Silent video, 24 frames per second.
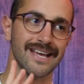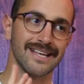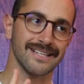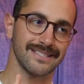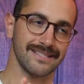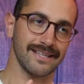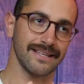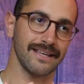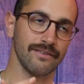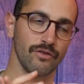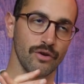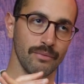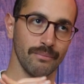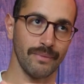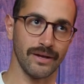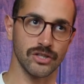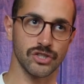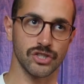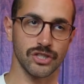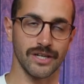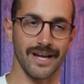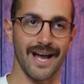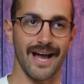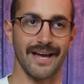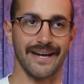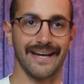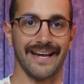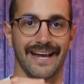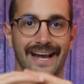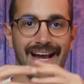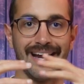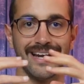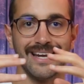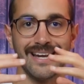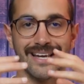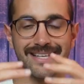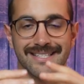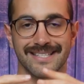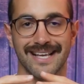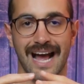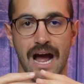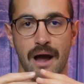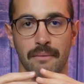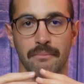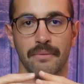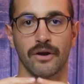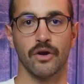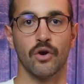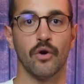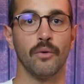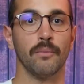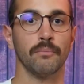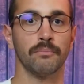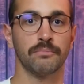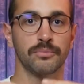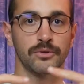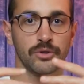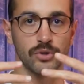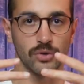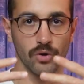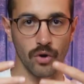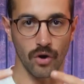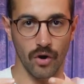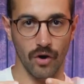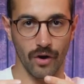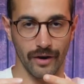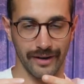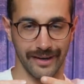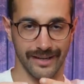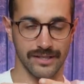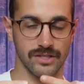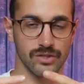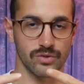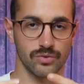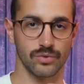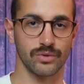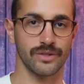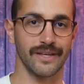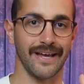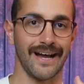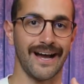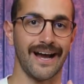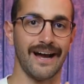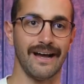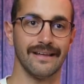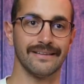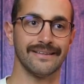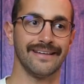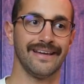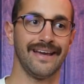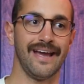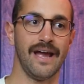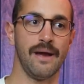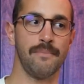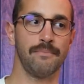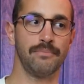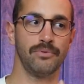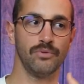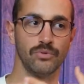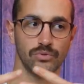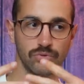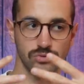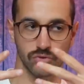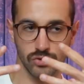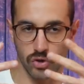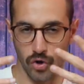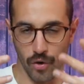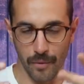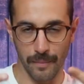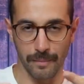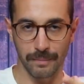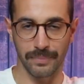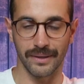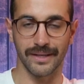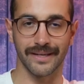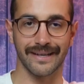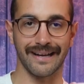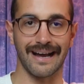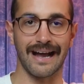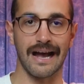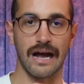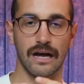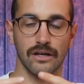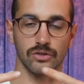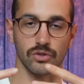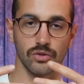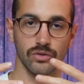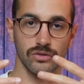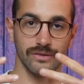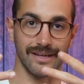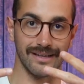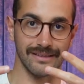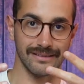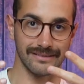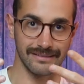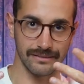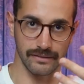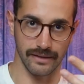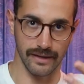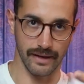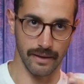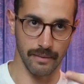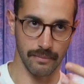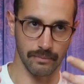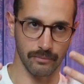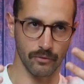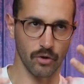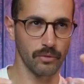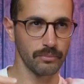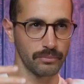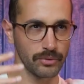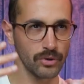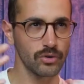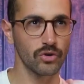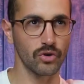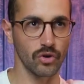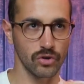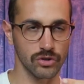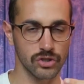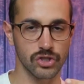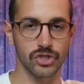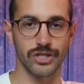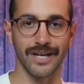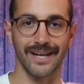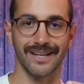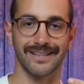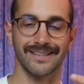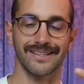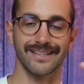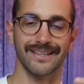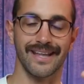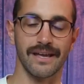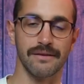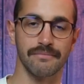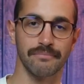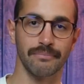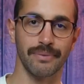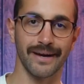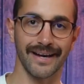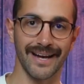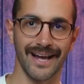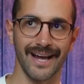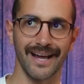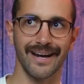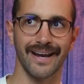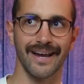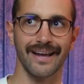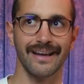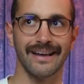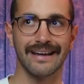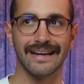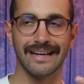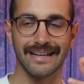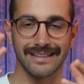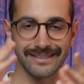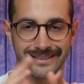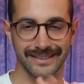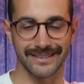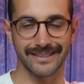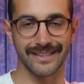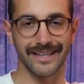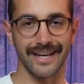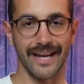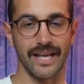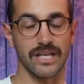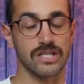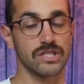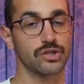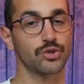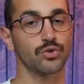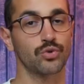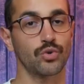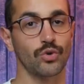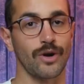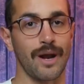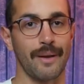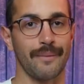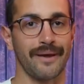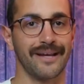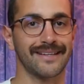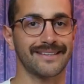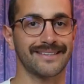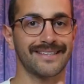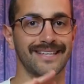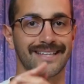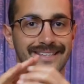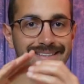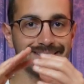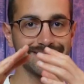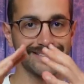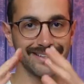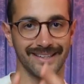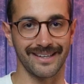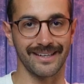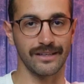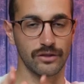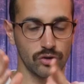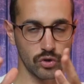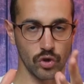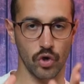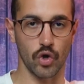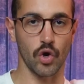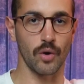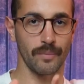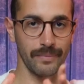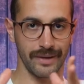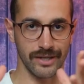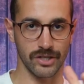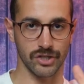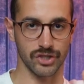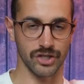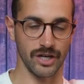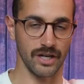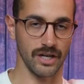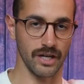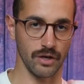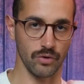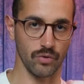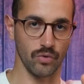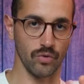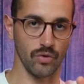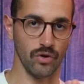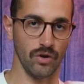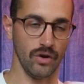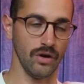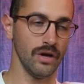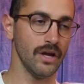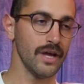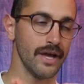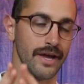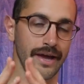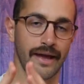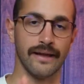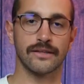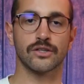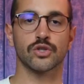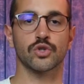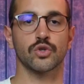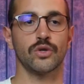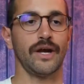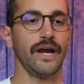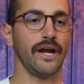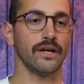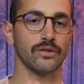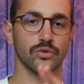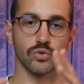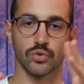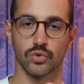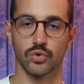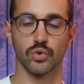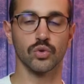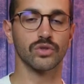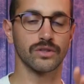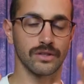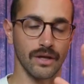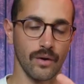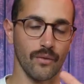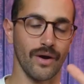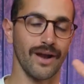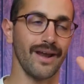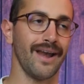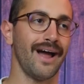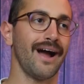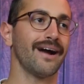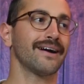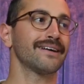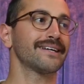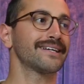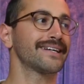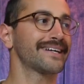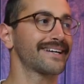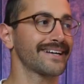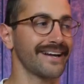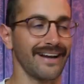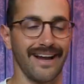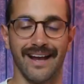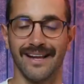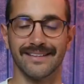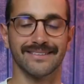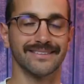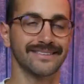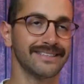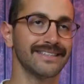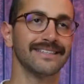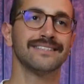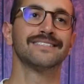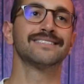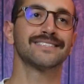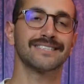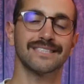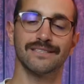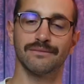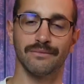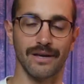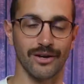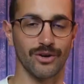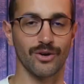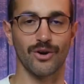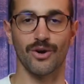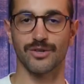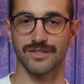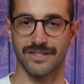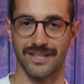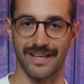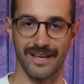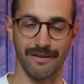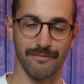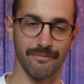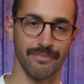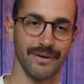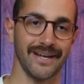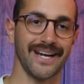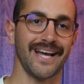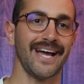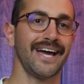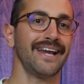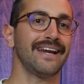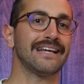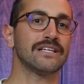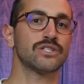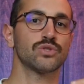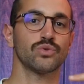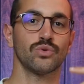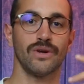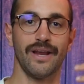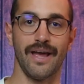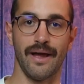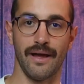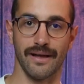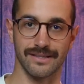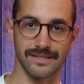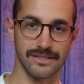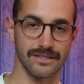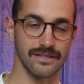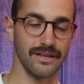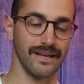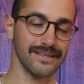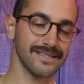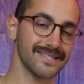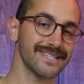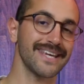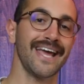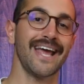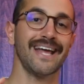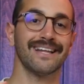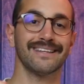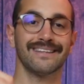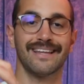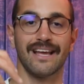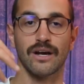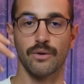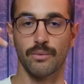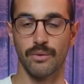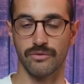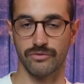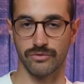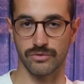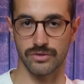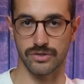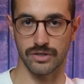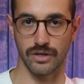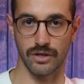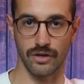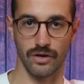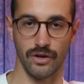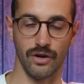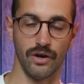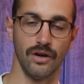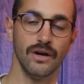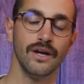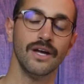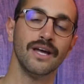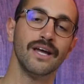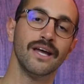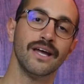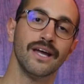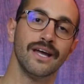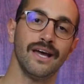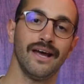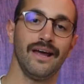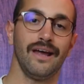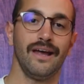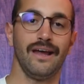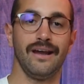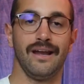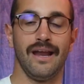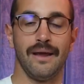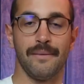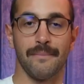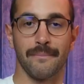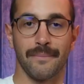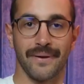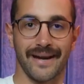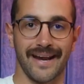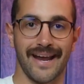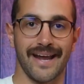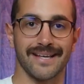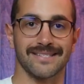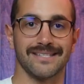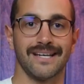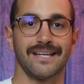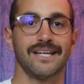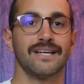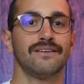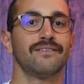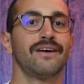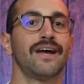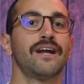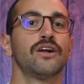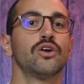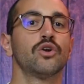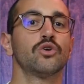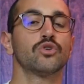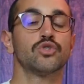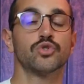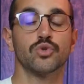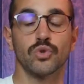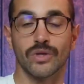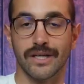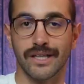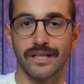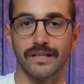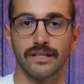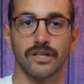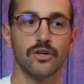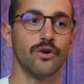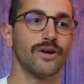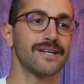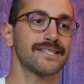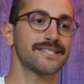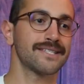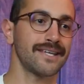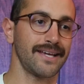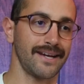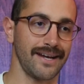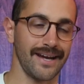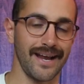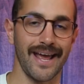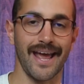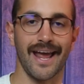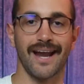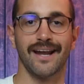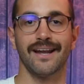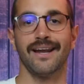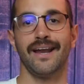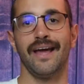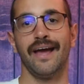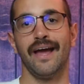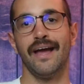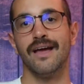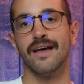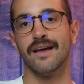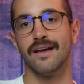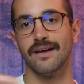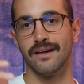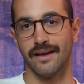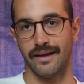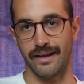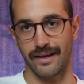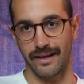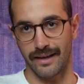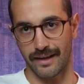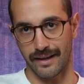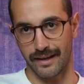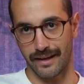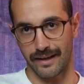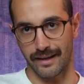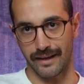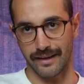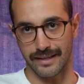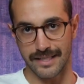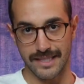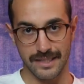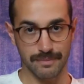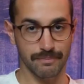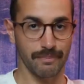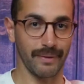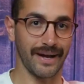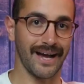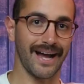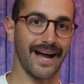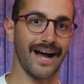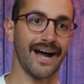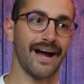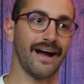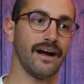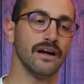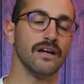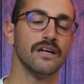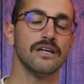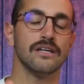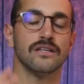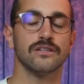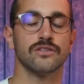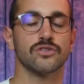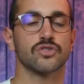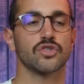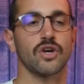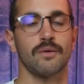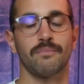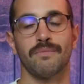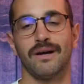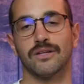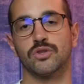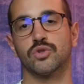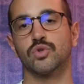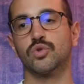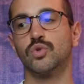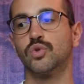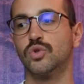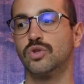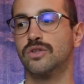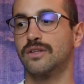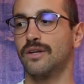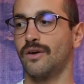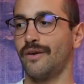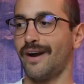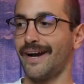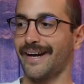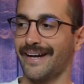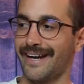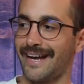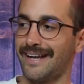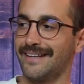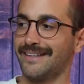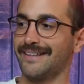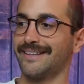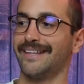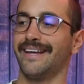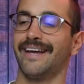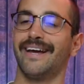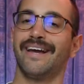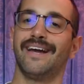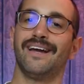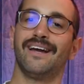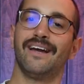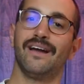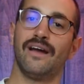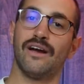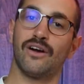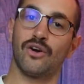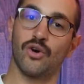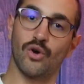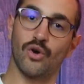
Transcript: se devo immaginare all'esame con più ore studiate e più complicato, da, eh, con più concetti da imparare, ti direi sicuramente diritto commerciale 1, e cioè tutte quelle grandissime cose da imparare sulle aziende, come funzionano eh, le imprese a livello giuridico, SRL, eh, SPA, insomma tutta una grande eh,